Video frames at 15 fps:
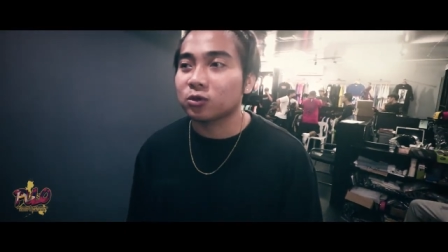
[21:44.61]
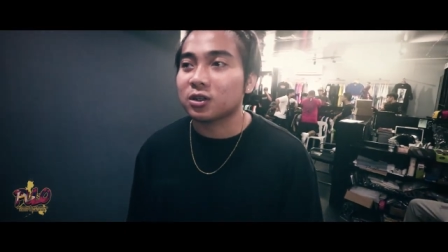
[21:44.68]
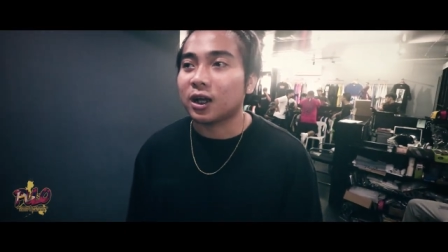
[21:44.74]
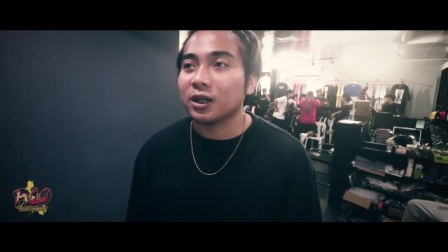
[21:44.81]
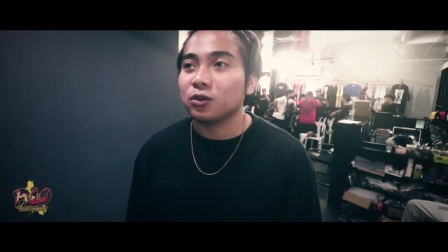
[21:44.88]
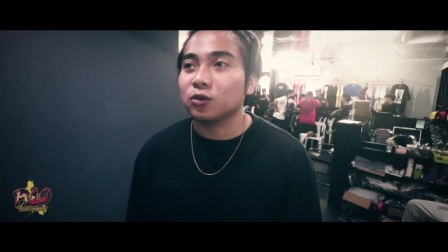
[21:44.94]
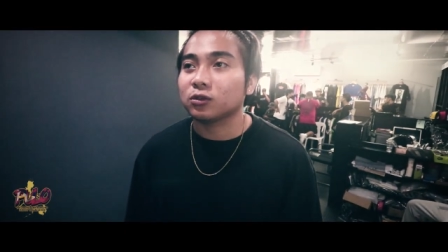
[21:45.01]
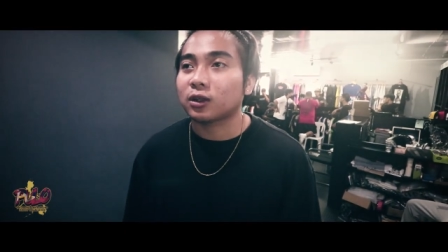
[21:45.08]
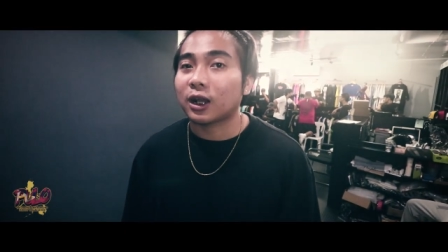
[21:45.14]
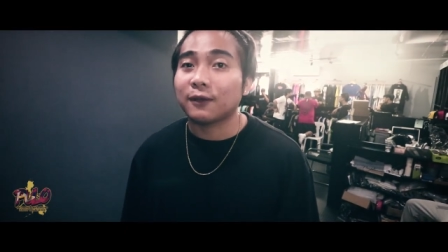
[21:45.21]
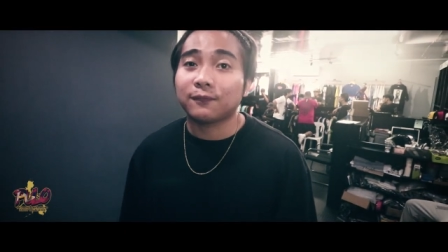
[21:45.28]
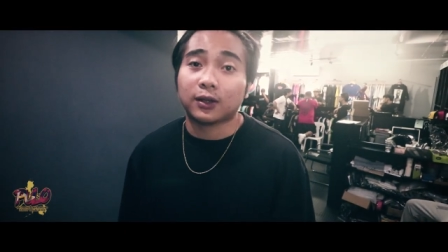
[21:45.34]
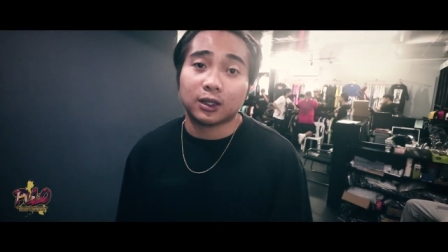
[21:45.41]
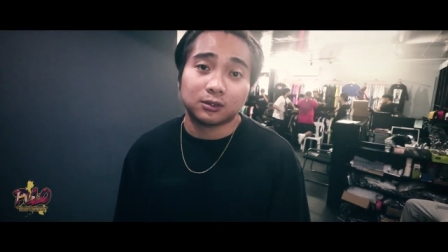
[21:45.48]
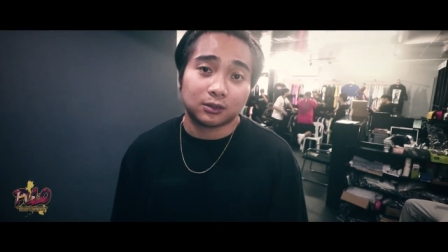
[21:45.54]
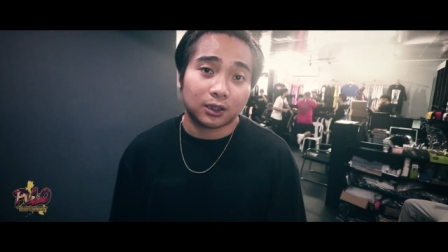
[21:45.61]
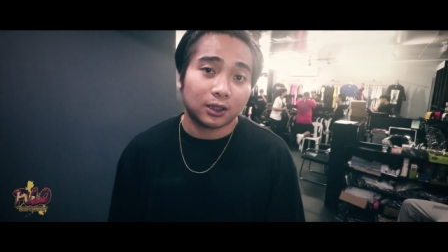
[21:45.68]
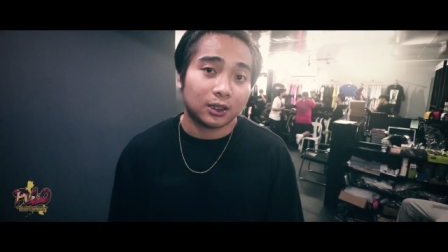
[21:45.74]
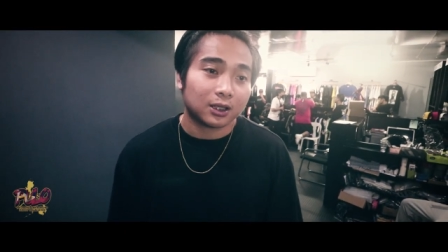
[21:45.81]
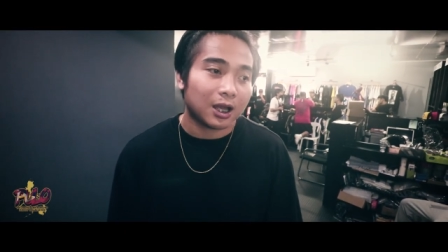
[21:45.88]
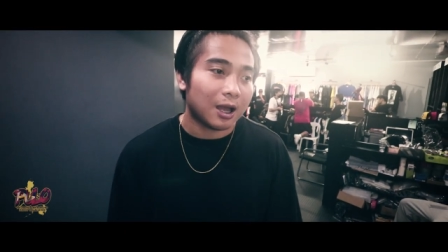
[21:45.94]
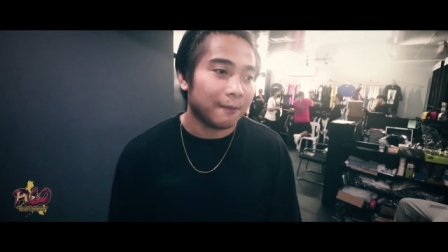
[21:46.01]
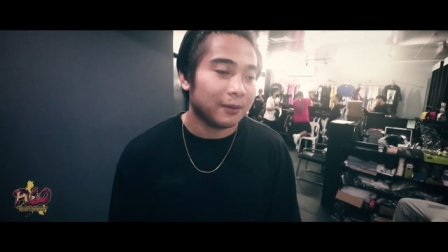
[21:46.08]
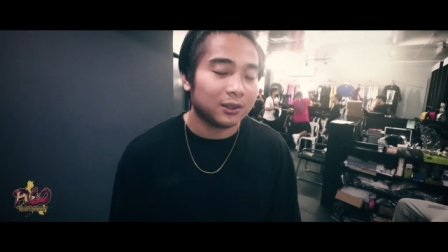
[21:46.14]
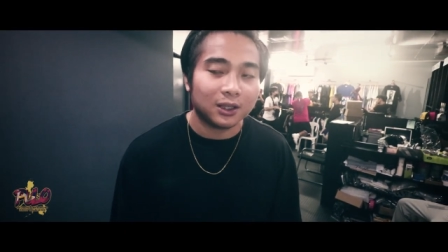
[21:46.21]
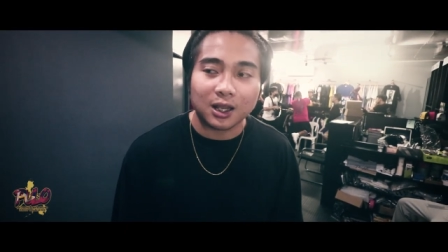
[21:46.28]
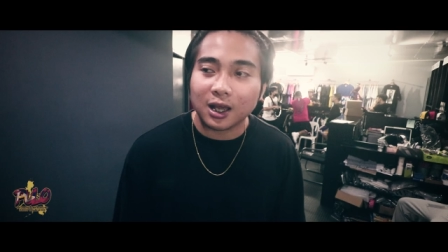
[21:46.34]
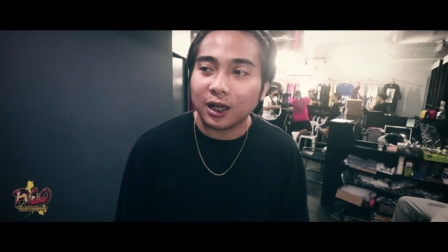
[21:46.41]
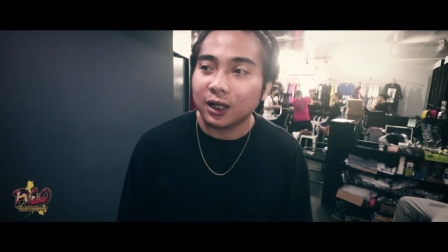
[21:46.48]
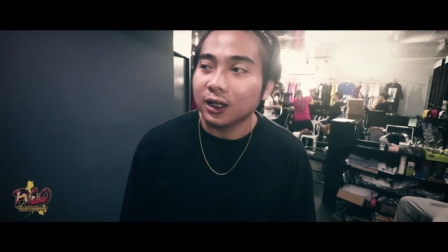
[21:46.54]
Tsaka yung reference na ginagamit
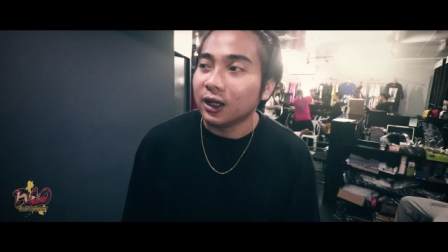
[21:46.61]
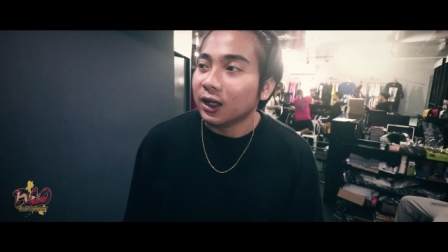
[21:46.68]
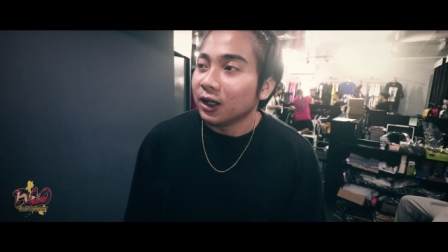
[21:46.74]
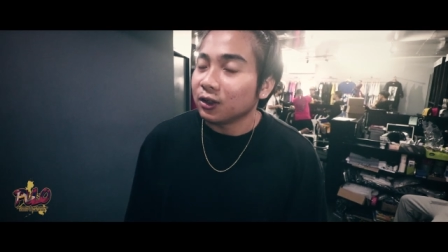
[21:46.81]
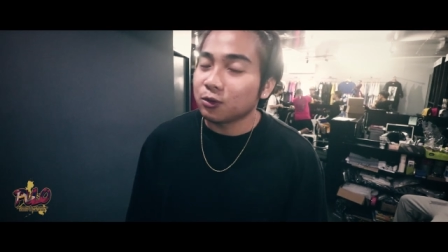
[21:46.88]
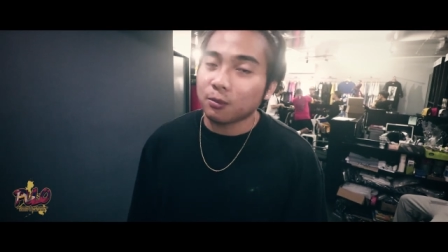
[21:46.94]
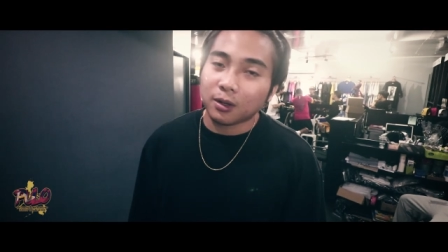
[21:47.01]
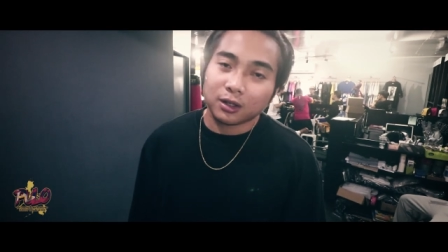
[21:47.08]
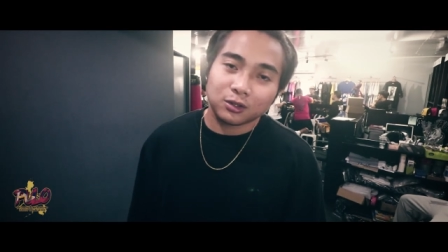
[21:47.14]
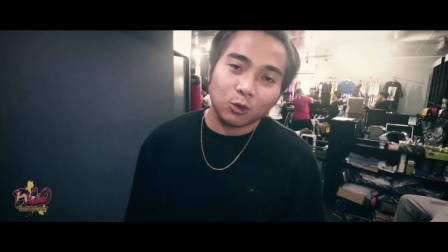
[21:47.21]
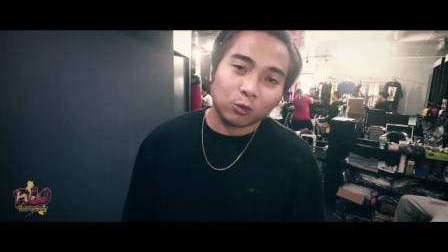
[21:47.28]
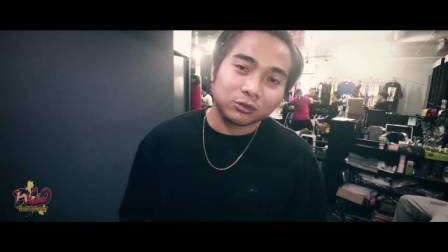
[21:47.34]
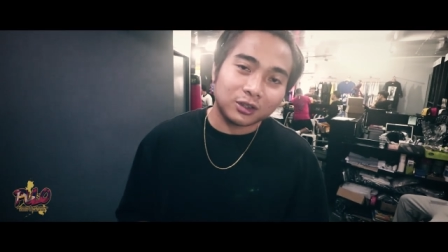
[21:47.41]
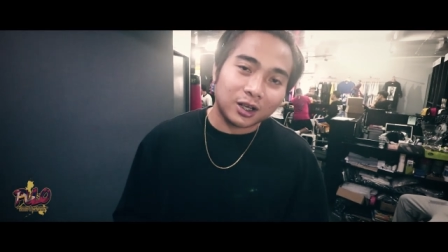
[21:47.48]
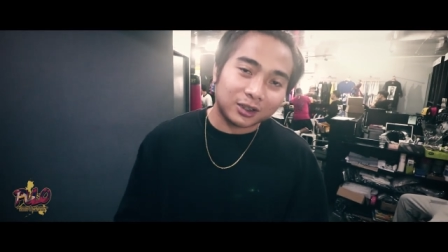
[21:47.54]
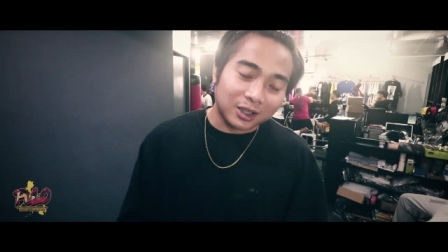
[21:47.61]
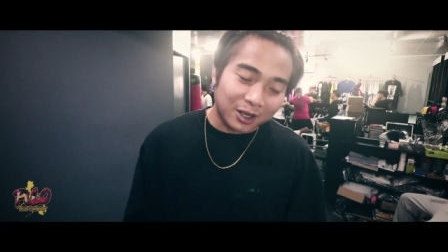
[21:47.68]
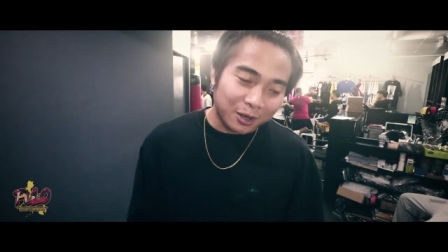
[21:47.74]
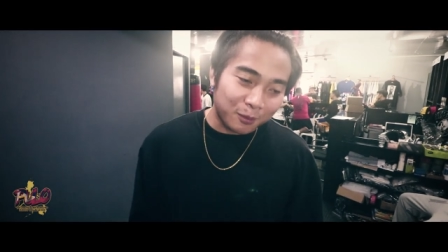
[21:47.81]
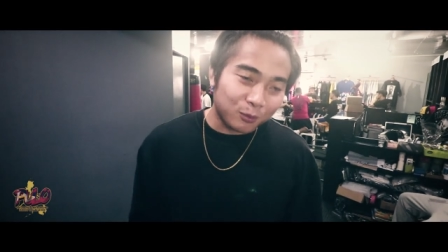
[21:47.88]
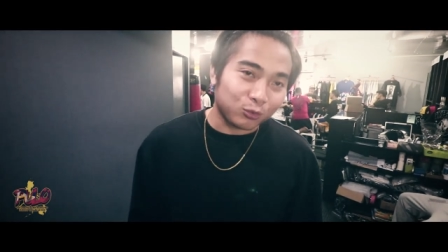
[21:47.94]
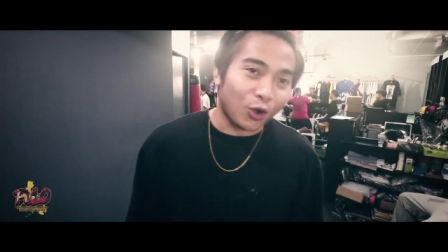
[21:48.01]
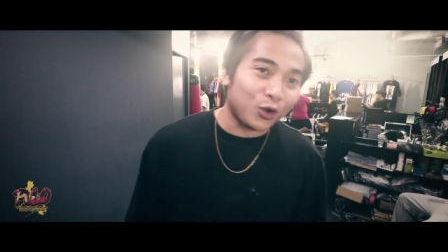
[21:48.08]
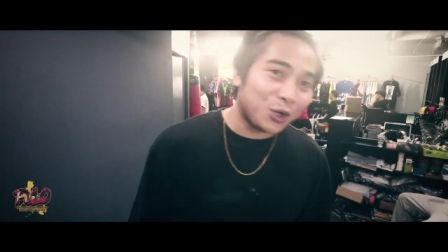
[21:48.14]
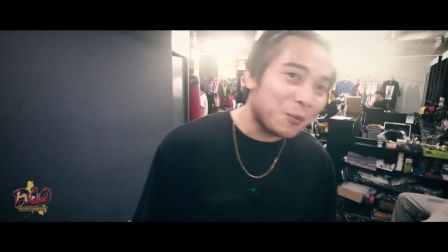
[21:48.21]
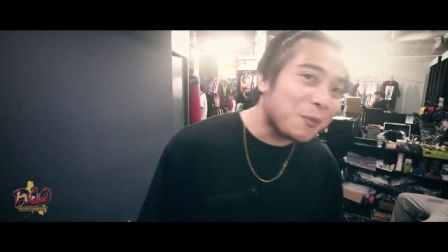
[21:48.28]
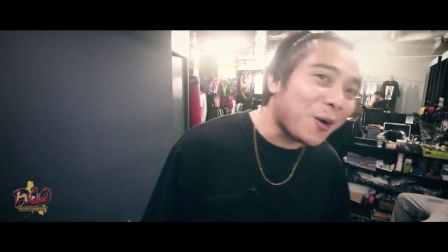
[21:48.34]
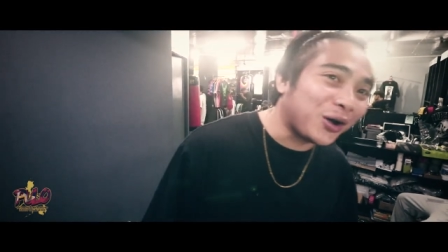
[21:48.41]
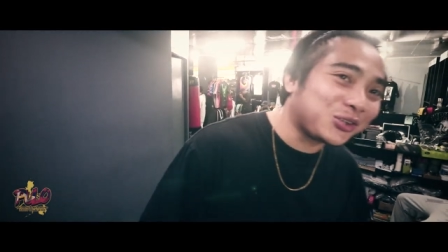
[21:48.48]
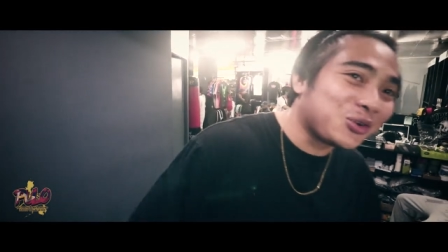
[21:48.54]
nila, yung mga jokes nila talagang, tang ano mo, baka